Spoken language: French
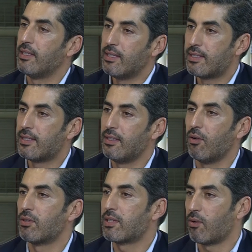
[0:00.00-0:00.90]
ici
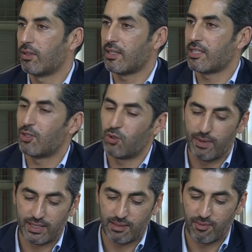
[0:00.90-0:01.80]
au Salon international du
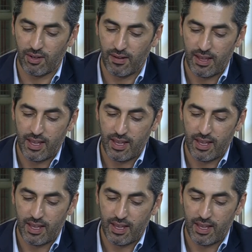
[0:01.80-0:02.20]
bâtiment.